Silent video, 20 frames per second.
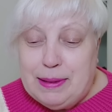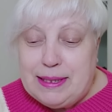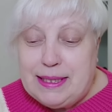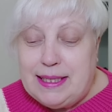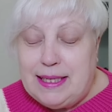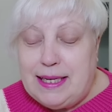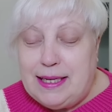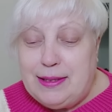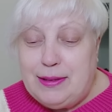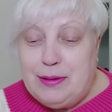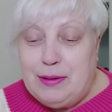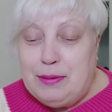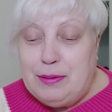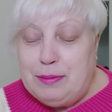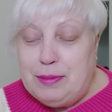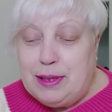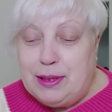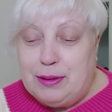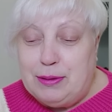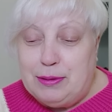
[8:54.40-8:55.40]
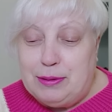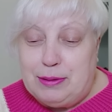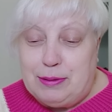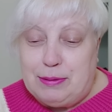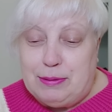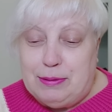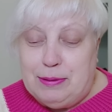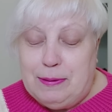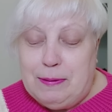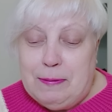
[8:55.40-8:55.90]
последнюю
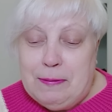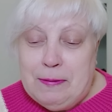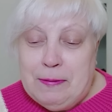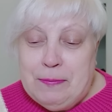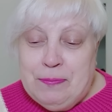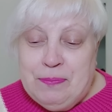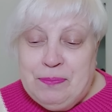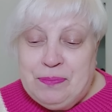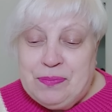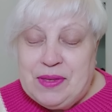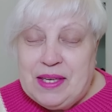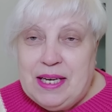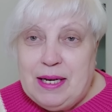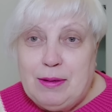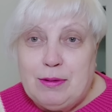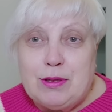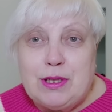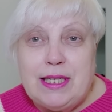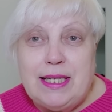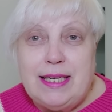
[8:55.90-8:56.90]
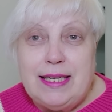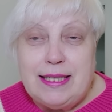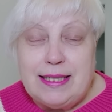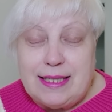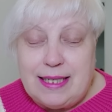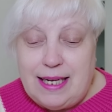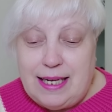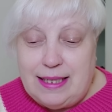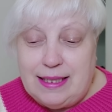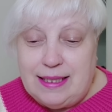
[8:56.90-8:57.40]
минутку. Я уже и
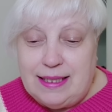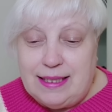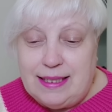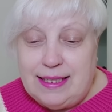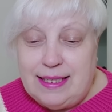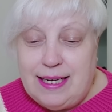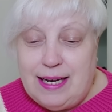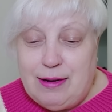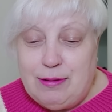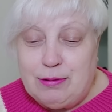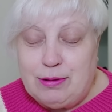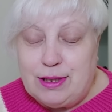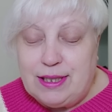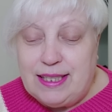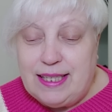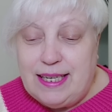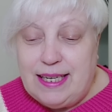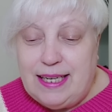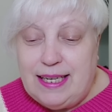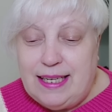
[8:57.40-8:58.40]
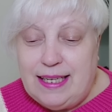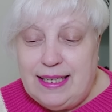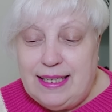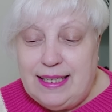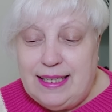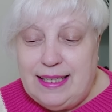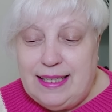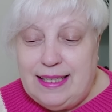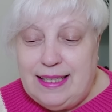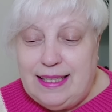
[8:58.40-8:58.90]
лежала, я уже
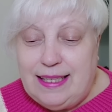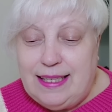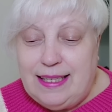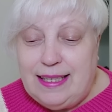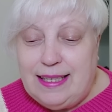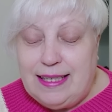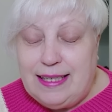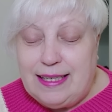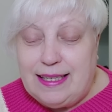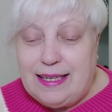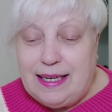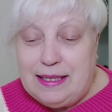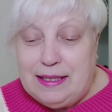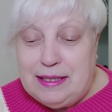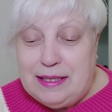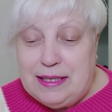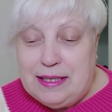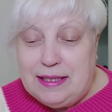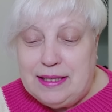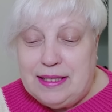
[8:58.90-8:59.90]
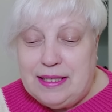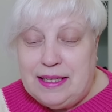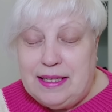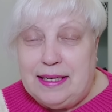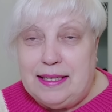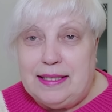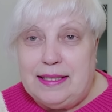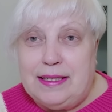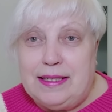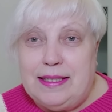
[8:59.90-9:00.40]
и
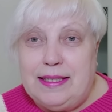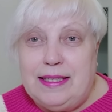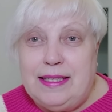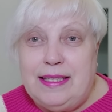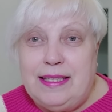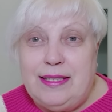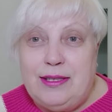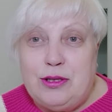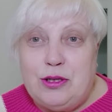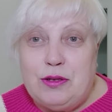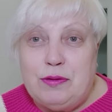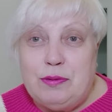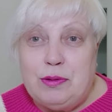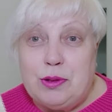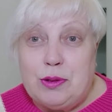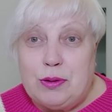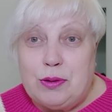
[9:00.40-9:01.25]
ходила, и чего